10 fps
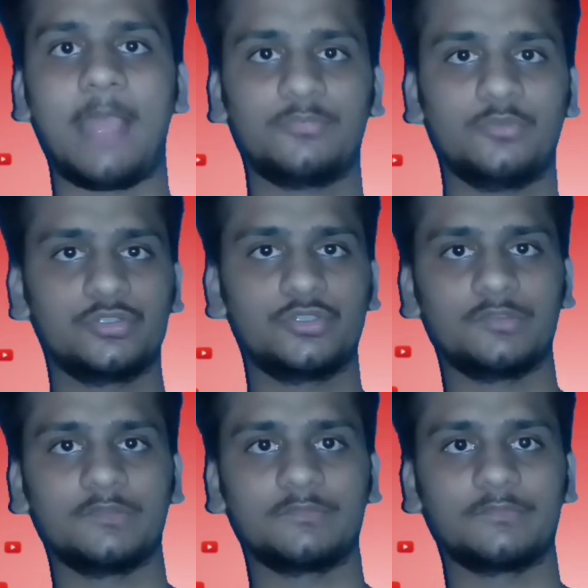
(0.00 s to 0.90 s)
आपको जो
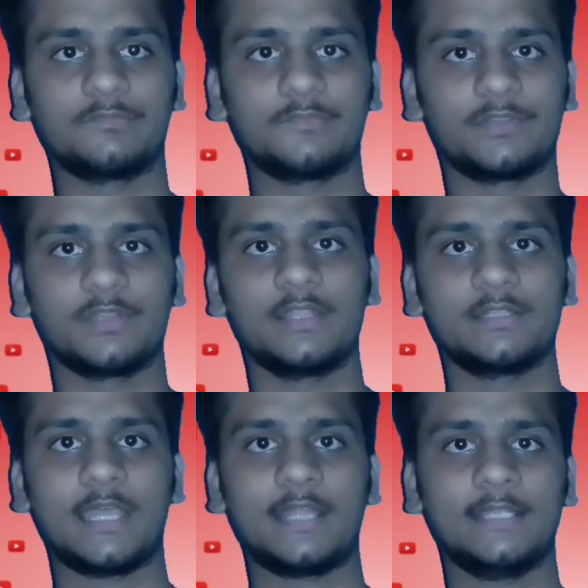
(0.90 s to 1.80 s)

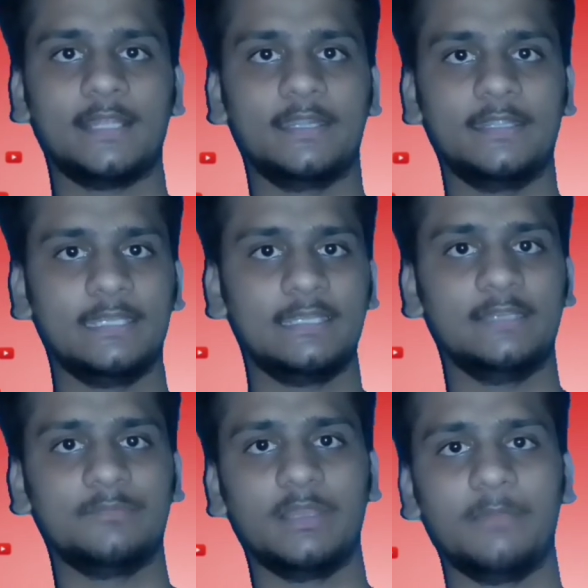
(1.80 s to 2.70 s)
चार हज़ार घंटे के
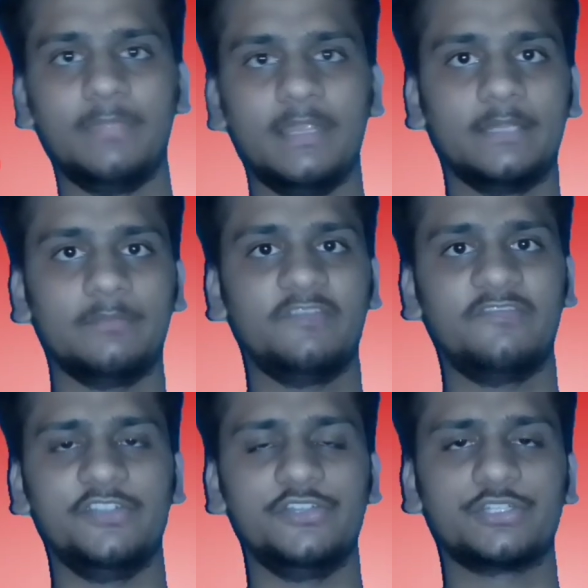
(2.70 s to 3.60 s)
लिए लंबे लंबे
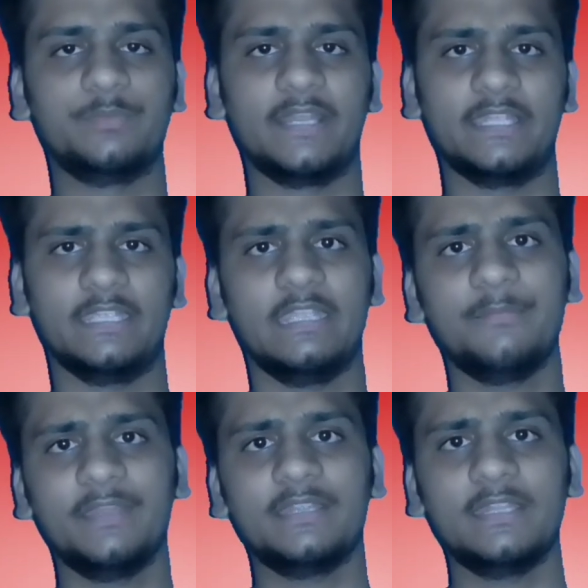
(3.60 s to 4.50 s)
वीडियोस बनाइए ये
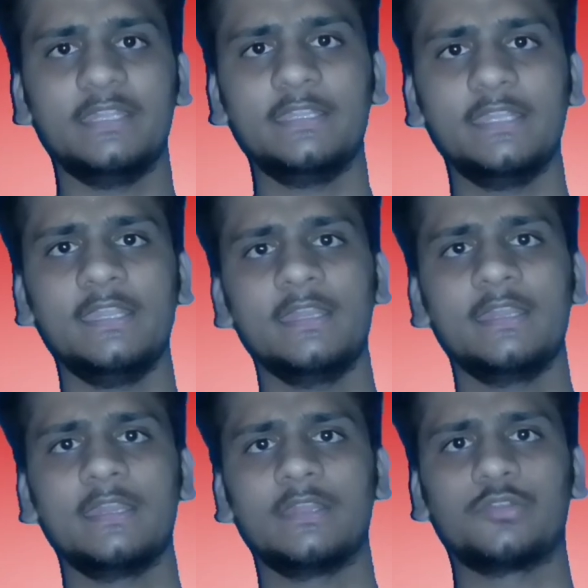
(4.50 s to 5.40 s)
मैं नहीं कि
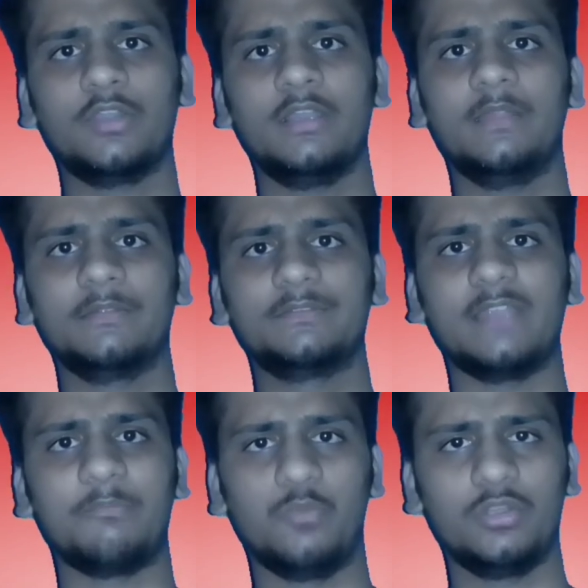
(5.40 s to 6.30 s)
थोड़ा लग,
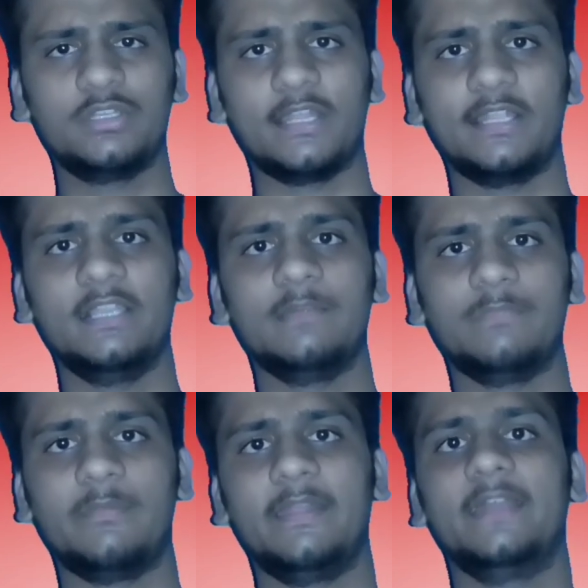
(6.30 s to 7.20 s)
जा, बहुत ज़्यादा ही
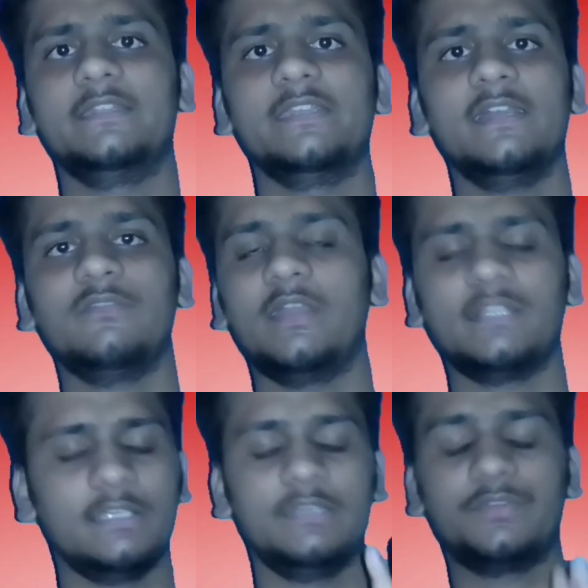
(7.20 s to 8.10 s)
लंबा बना दिया
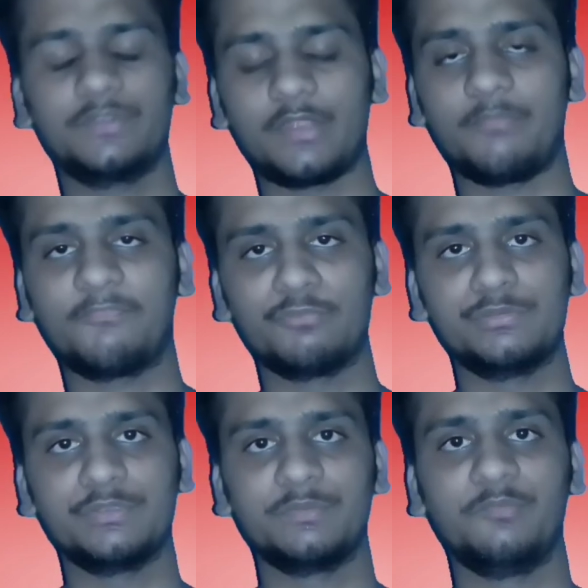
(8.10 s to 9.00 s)
ऐसा नहीं अब कुछ
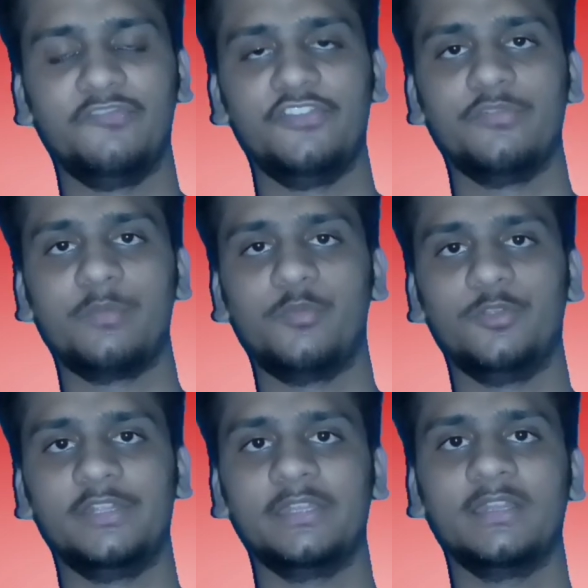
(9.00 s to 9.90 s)
भी वीडियो में
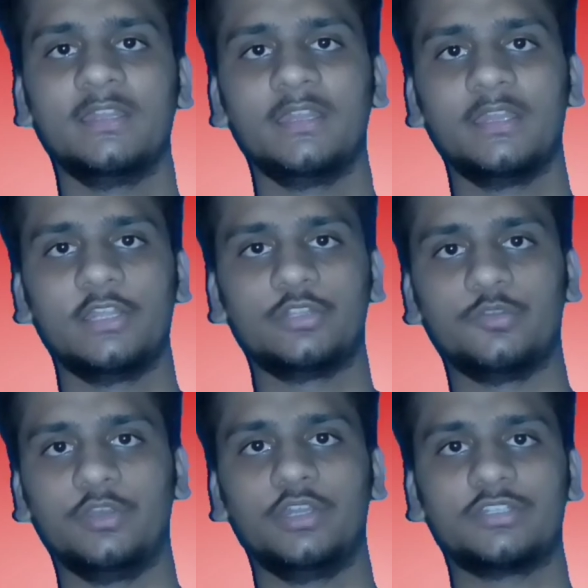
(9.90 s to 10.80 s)
बोल दिए तो